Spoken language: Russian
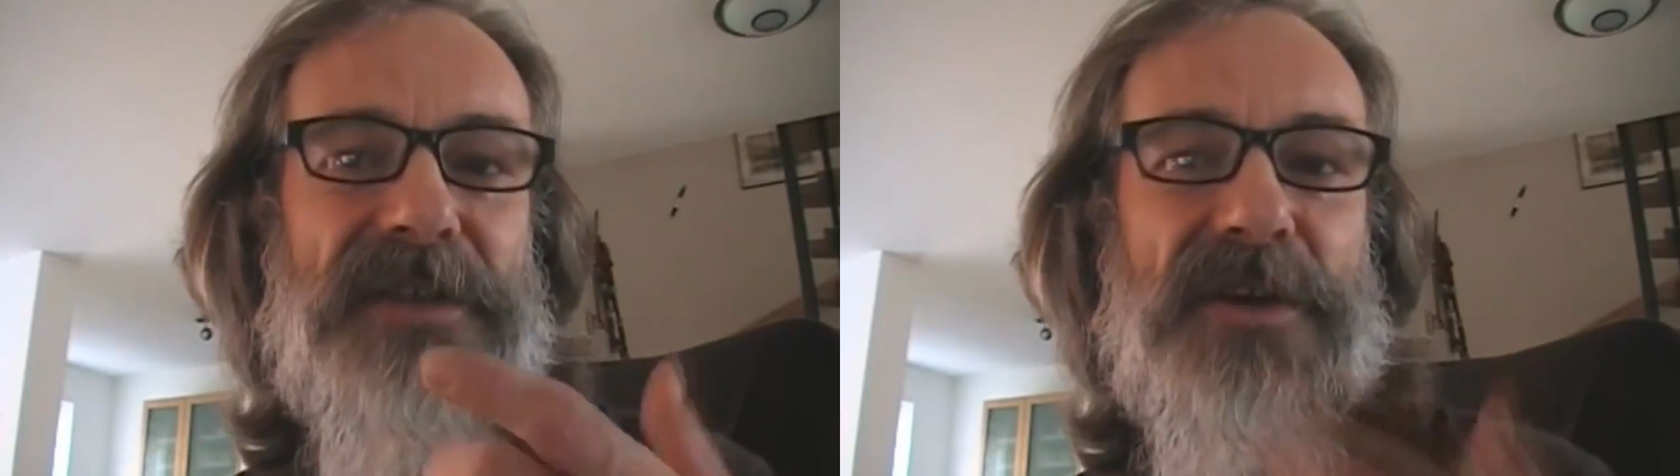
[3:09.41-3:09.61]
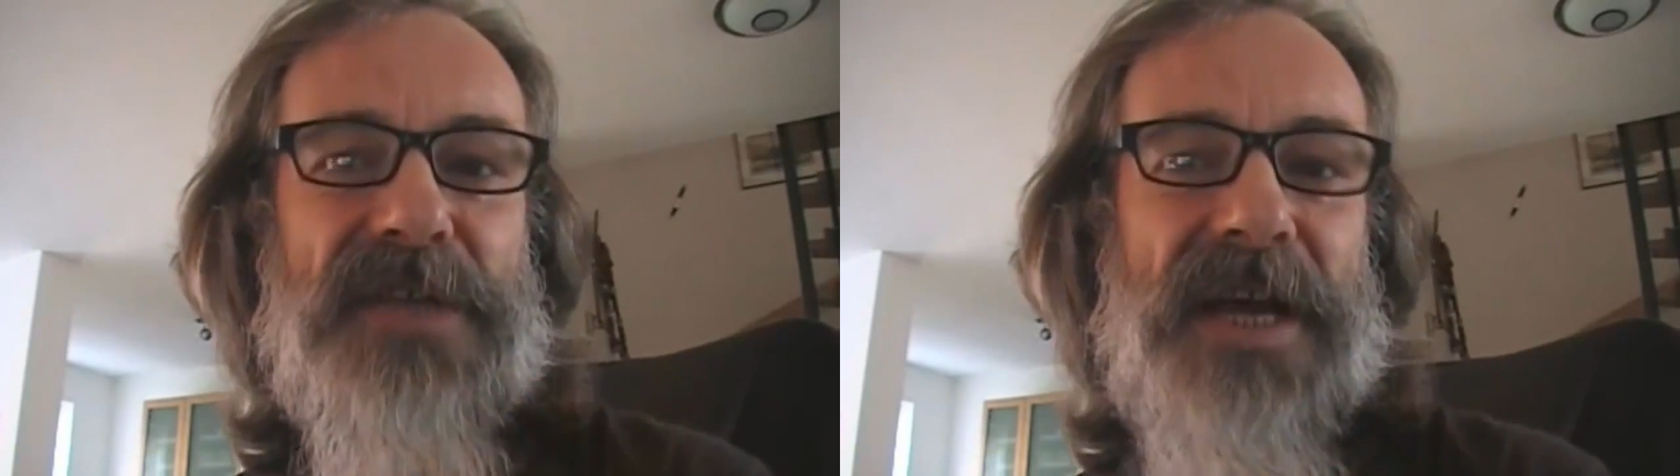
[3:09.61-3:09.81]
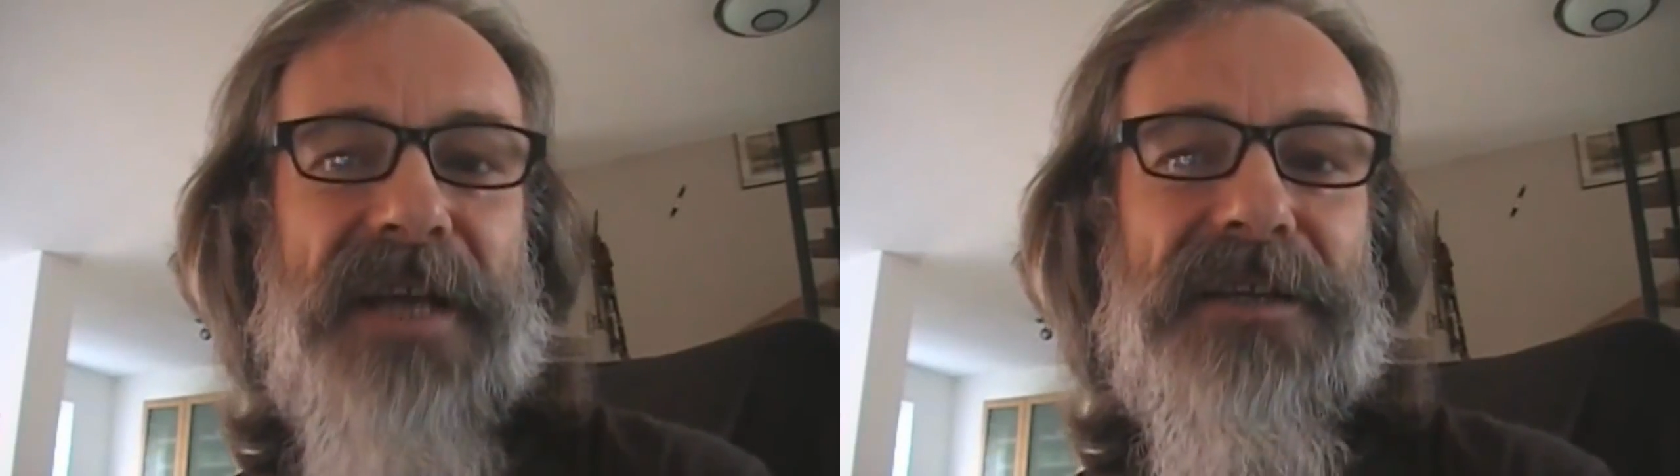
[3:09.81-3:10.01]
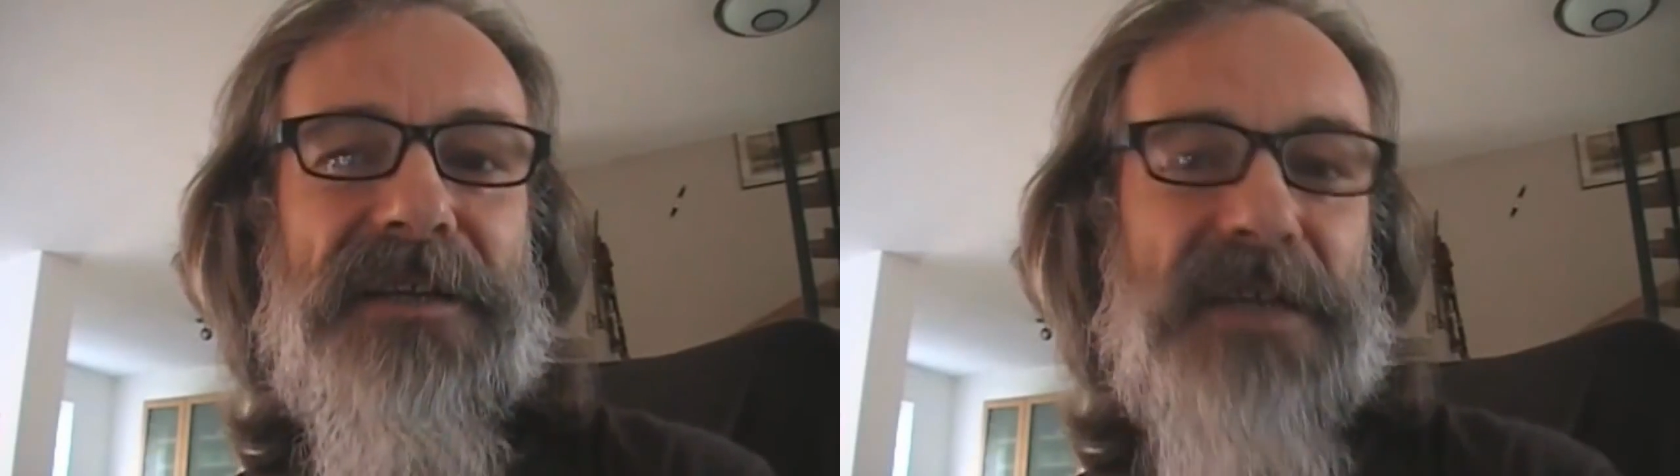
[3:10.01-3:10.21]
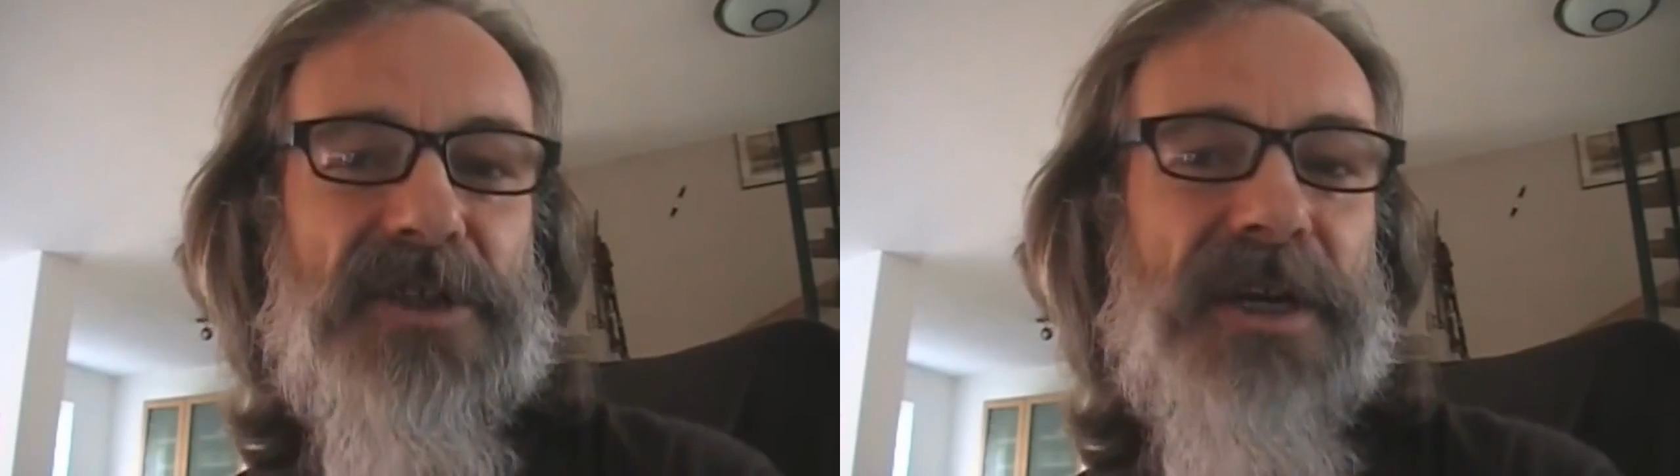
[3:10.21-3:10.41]
что вы
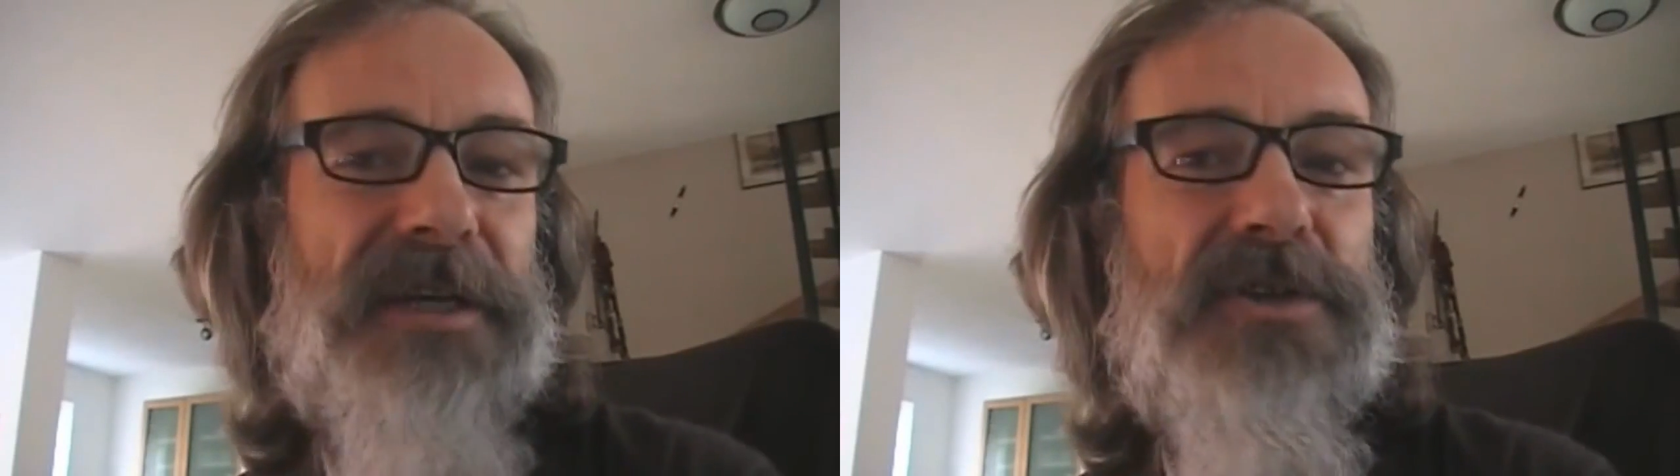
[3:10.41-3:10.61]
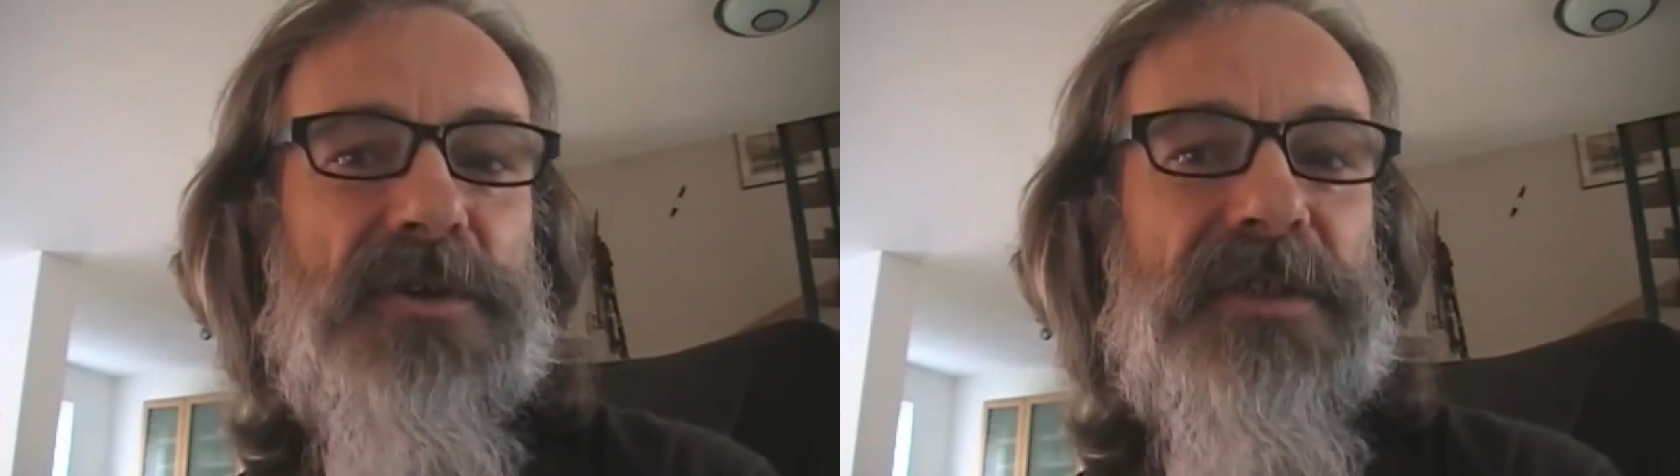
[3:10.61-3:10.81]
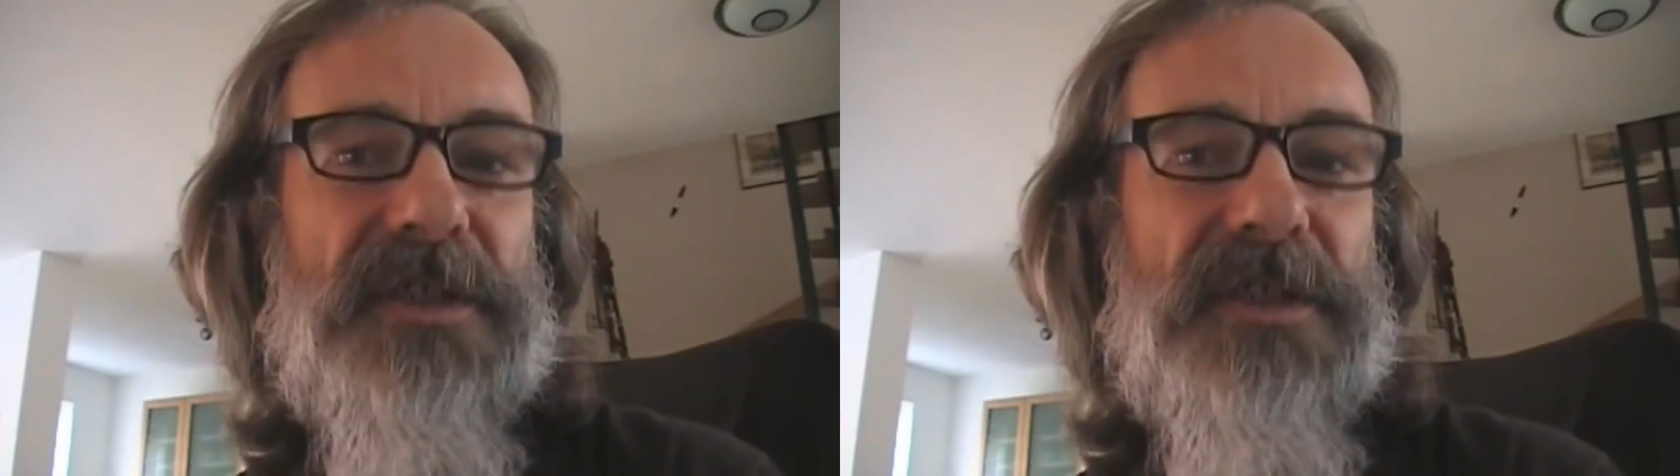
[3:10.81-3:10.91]
своими деньгами